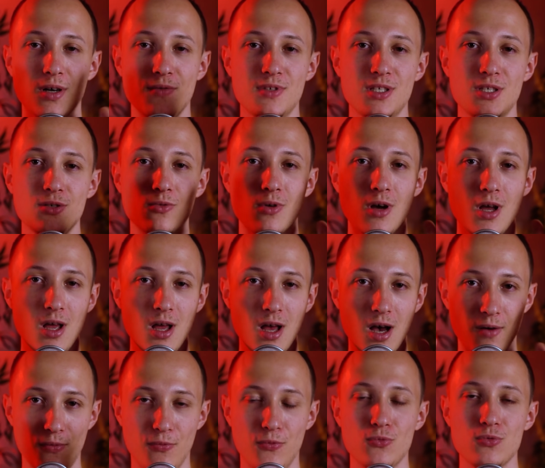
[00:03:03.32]
révision
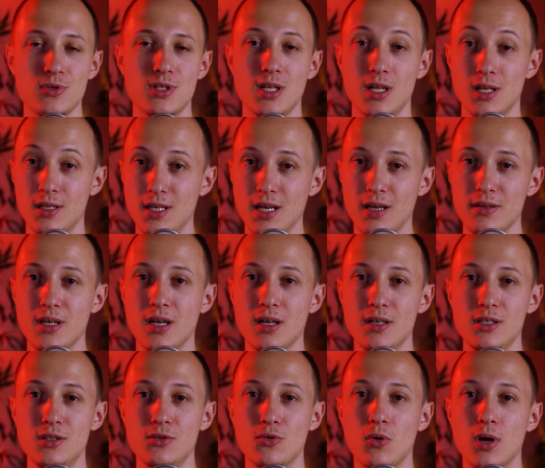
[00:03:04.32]
à fond. C'est la dernière
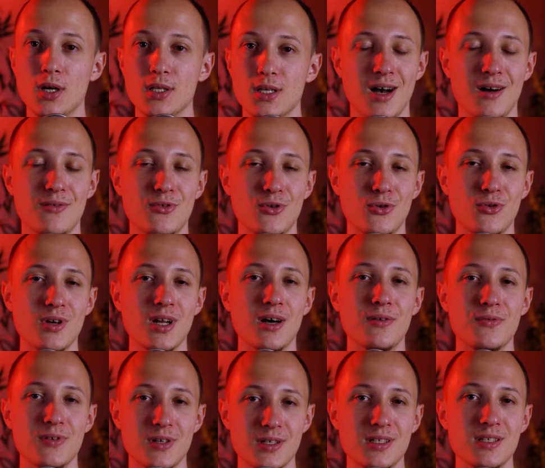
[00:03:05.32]
ligne droite avant la
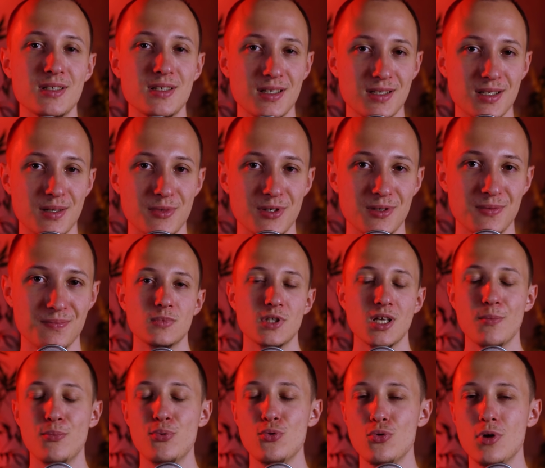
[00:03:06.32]
fin des examens.
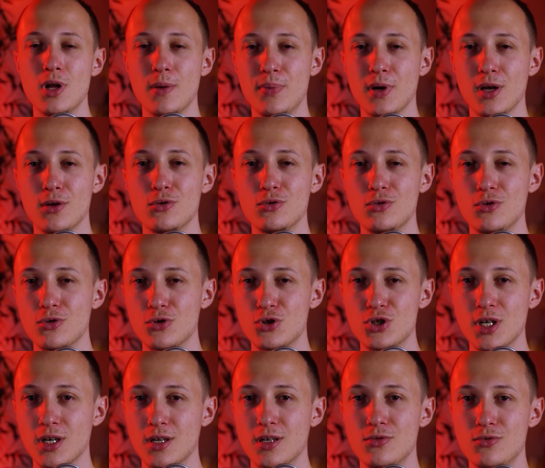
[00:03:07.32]
C'est un peu la période que
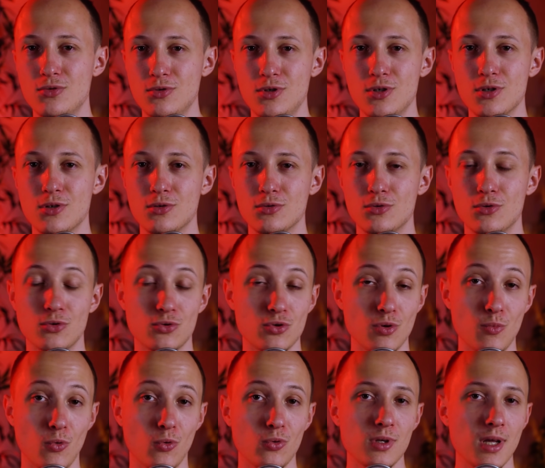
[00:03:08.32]
chaque étudiant dans
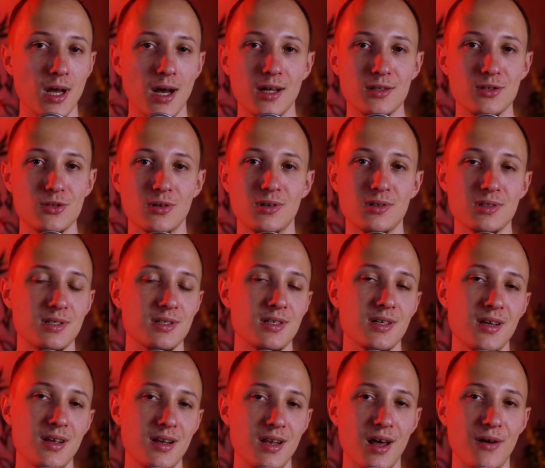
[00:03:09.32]
ce monde attend,
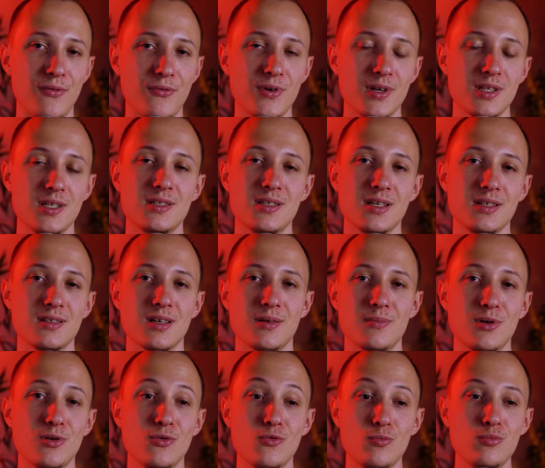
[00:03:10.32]
c'est la fin des
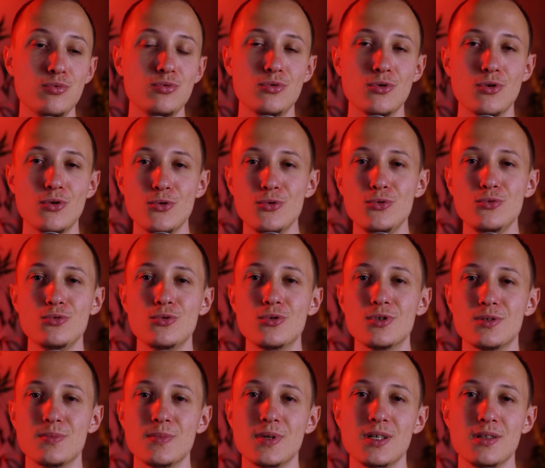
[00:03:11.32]
examens au bout de une ou
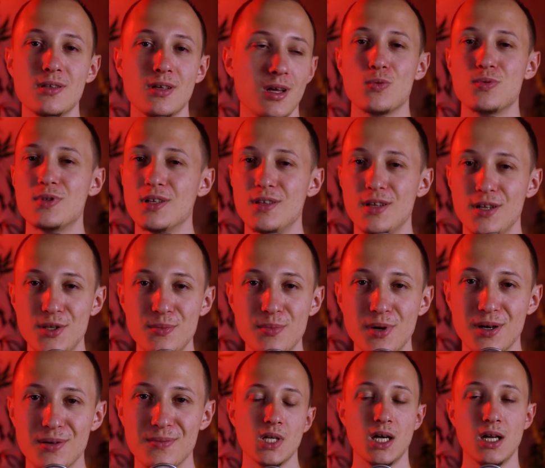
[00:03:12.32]
deux semaines. Comme ça, t'es
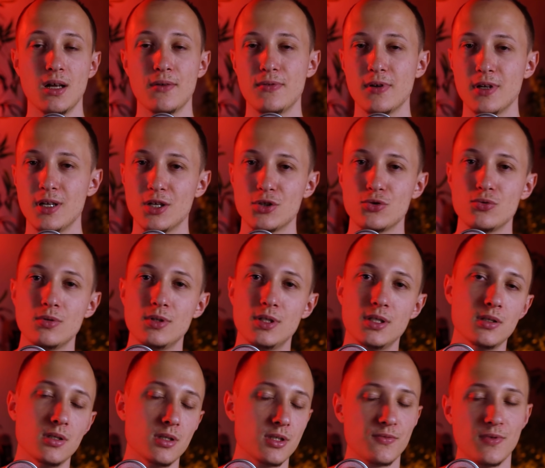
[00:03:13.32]
libre. À la fin de la
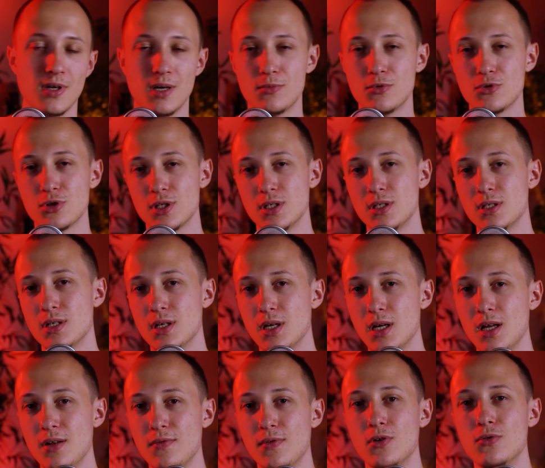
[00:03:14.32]
journée, elle se fait à manger,
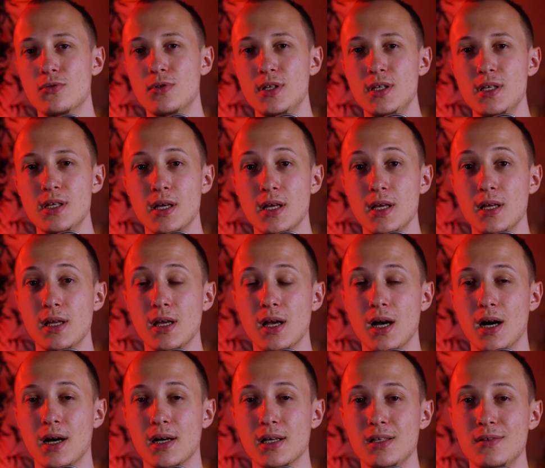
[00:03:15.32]
elle va au lit et
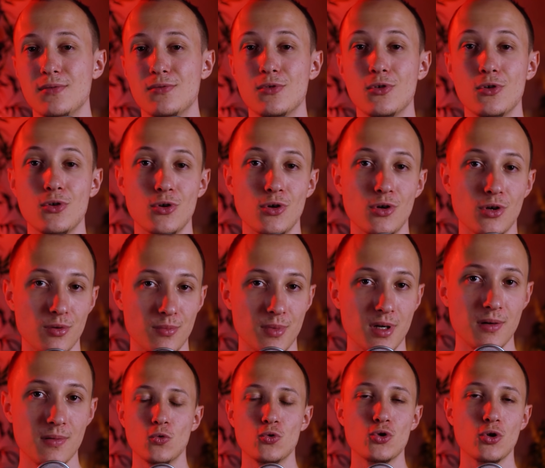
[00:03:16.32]
arrive le
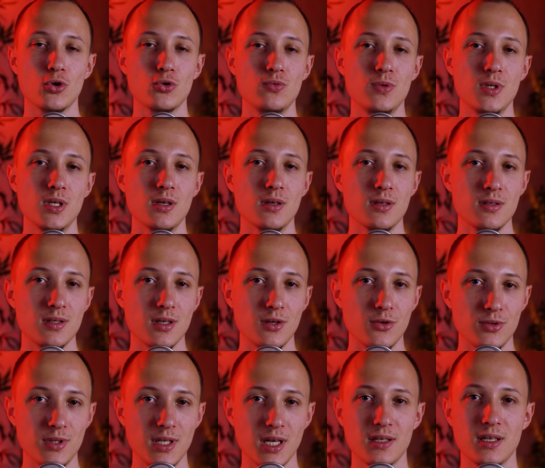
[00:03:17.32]
lendemain. Aujourd'hui, c'est
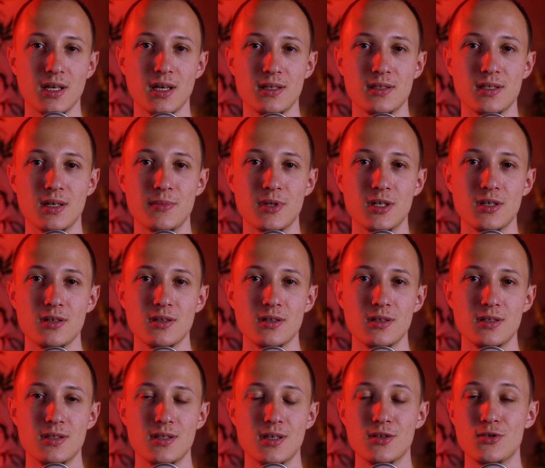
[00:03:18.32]
le dernier examen,
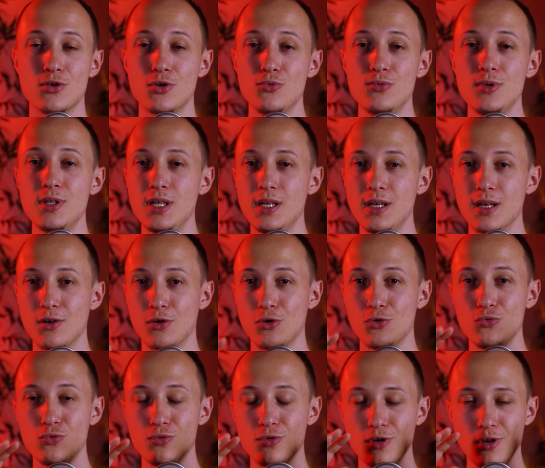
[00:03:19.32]
c'est celui qu'elle
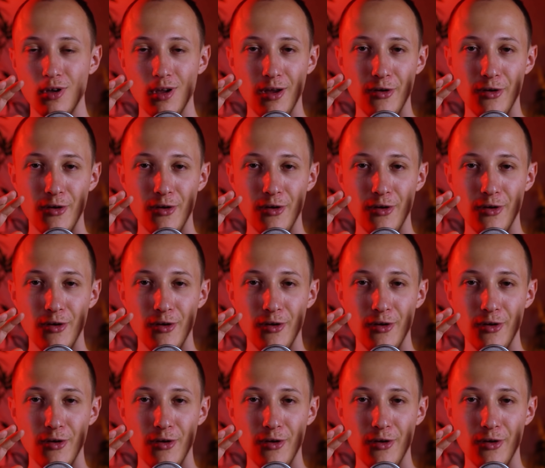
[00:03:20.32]
redoute